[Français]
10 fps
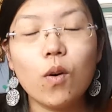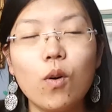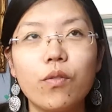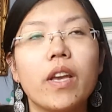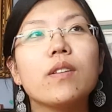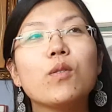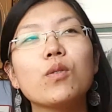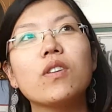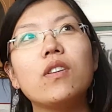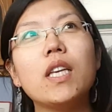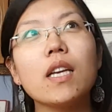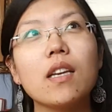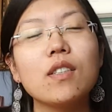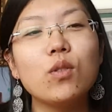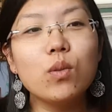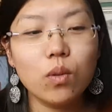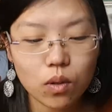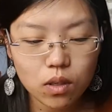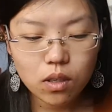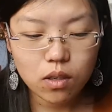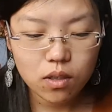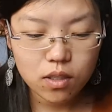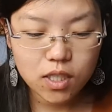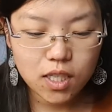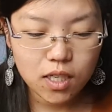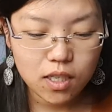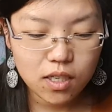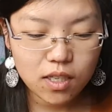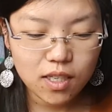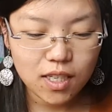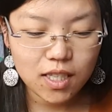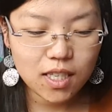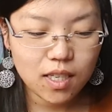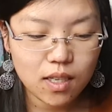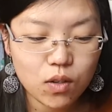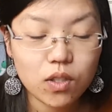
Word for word: on revient. Donc, il y a 15 jours, euh, j'ai été